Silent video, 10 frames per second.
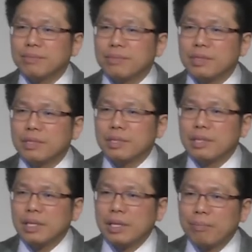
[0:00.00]
这里没
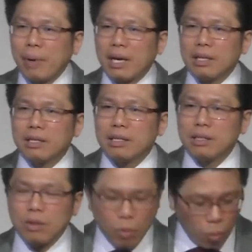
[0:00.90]
有写到
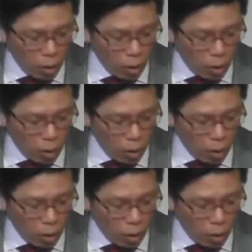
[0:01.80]
的。